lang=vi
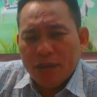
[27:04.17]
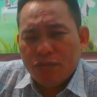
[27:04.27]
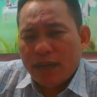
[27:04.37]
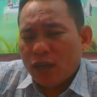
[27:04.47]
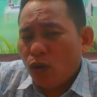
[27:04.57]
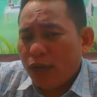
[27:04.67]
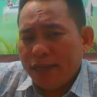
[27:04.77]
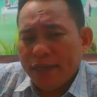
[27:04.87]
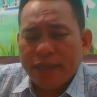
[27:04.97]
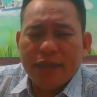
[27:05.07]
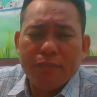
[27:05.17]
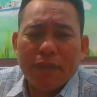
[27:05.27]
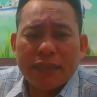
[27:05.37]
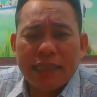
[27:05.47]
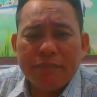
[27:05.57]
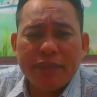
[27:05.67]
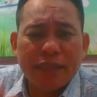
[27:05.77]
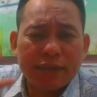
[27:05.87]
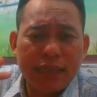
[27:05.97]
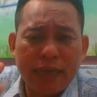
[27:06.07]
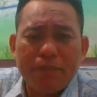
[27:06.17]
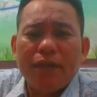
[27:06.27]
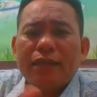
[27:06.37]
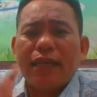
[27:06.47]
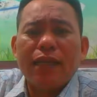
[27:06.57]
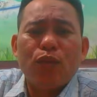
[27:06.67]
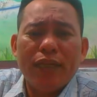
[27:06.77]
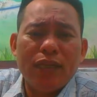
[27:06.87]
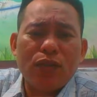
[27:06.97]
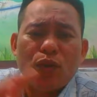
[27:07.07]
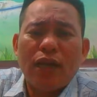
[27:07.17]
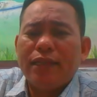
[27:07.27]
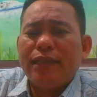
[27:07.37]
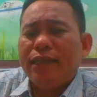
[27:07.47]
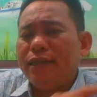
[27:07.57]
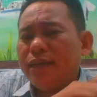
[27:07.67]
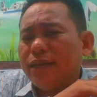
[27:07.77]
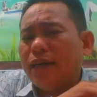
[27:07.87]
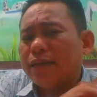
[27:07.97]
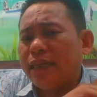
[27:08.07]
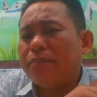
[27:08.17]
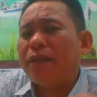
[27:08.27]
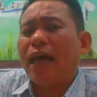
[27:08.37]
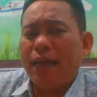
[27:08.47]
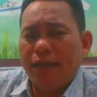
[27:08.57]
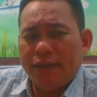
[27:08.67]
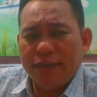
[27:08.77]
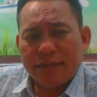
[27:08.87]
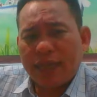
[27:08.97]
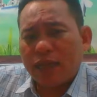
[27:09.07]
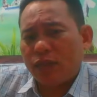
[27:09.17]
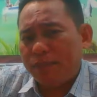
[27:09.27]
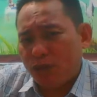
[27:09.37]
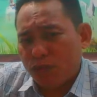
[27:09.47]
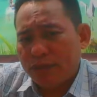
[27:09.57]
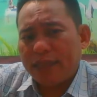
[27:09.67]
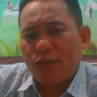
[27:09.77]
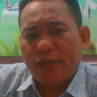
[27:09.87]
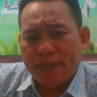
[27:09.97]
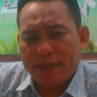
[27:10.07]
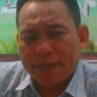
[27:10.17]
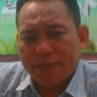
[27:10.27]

và ngoài những người mà xem trực tiếp người ta chuyển còn những người họ xem lại nữa người ta tiếp tục người ta chuyển tiền